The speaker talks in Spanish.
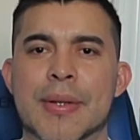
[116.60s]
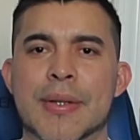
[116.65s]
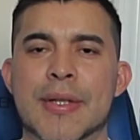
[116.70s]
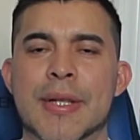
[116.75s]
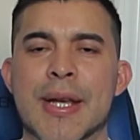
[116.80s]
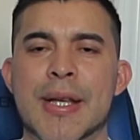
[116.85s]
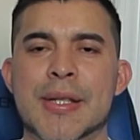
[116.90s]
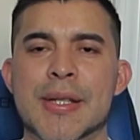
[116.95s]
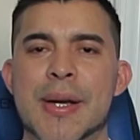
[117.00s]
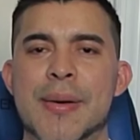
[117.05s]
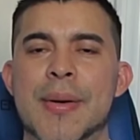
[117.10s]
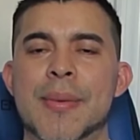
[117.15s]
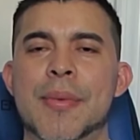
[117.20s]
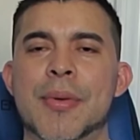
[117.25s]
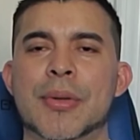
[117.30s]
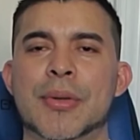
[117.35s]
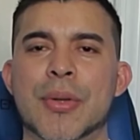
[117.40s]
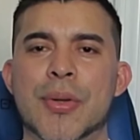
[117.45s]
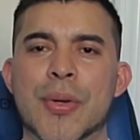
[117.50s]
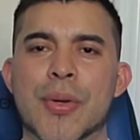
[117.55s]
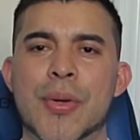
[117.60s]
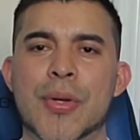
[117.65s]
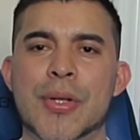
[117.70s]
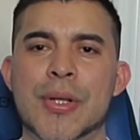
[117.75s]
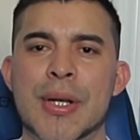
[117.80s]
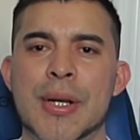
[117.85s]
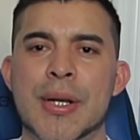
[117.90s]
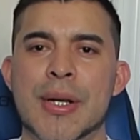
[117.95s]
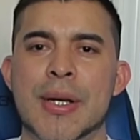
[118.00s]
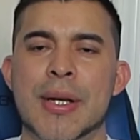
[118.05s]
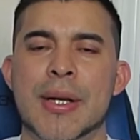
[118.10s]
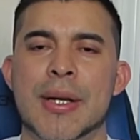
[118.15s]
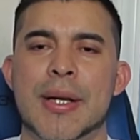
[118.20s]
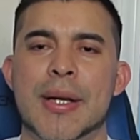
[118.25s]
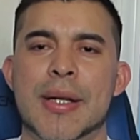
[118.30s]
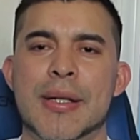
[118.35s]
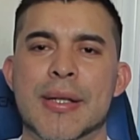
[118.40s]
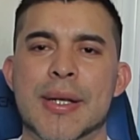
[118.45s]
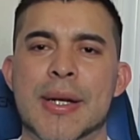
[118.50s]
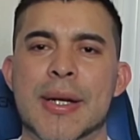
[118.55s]
ya sabemos todos,
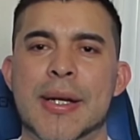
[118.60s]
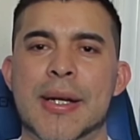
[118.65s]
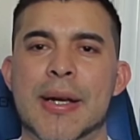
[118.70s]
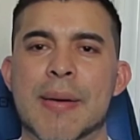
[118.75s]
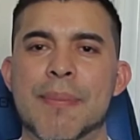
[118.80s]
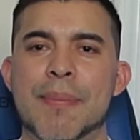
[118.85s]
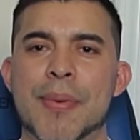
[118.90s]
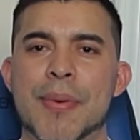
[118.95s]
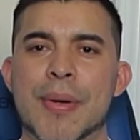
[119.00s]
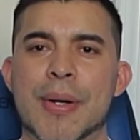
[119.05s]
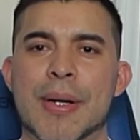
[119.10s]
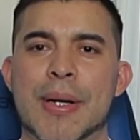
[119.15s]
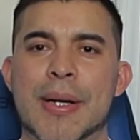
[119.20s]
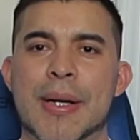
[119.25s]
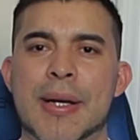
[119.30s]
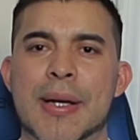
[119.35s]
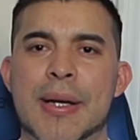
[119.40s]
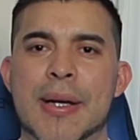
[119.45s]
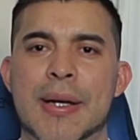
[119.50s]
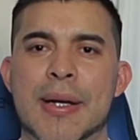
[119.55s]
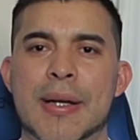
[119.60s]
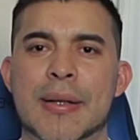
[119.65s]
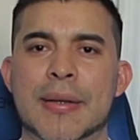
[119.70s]
es el equipo que